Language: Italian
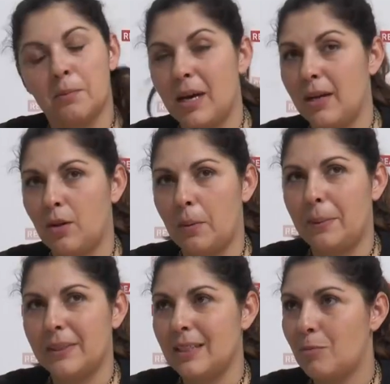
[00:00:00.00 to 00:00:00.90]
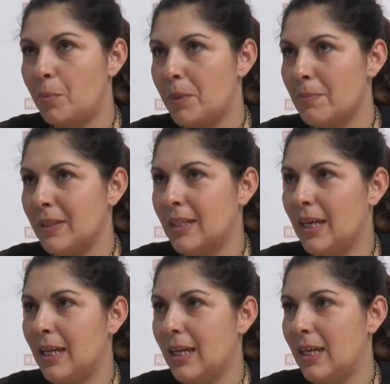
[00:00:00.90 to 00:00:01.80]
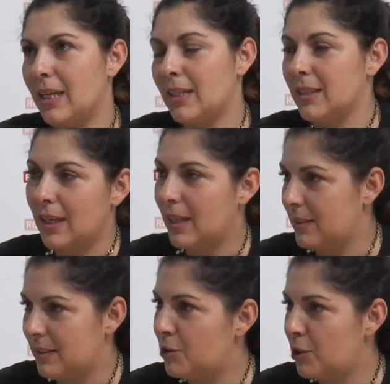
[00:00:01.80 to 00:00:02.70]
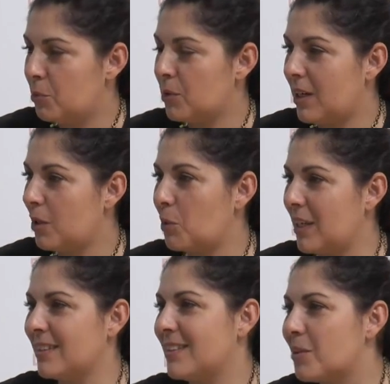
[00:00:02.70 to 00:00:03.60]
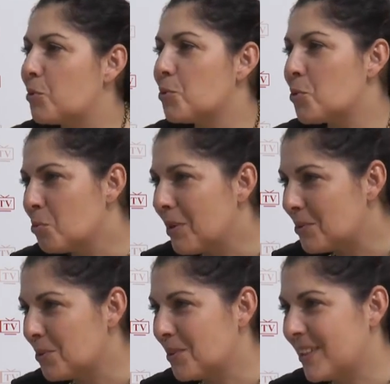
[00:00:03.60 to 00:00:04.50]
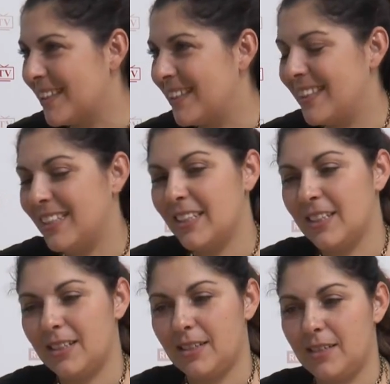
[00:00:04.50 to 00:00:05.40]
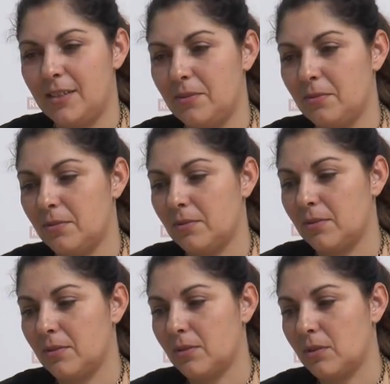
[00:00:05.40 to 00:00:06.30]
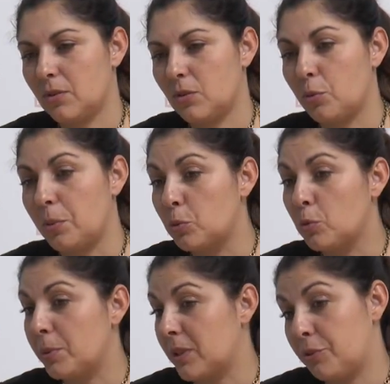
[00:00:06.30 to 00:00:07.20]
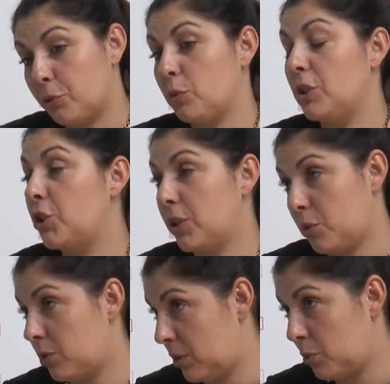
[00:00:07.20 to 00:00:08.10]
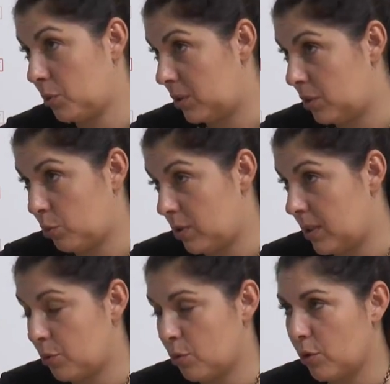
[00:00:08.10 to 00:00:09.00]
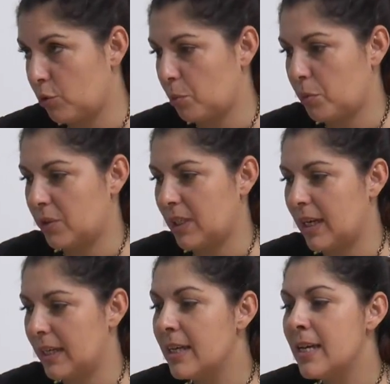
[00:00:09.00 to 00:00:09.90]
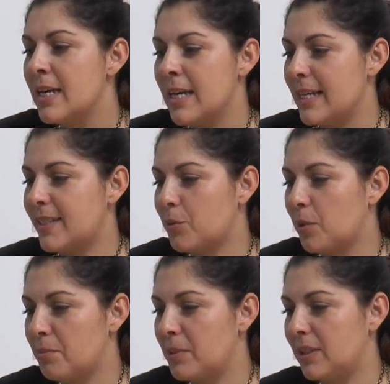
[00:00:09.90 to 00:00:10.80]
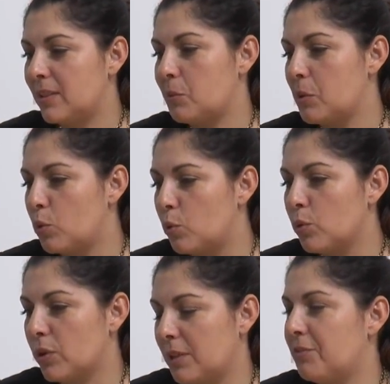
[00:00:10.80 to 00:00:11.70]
Ma allora, partiamo prima dalla, dal, diciamo, dall'acquirente, dal consumatore. Sì. Eh, soprattutto per chi fruisce contenuti sul, sul, nostro portale. È sicuramente qualcuno che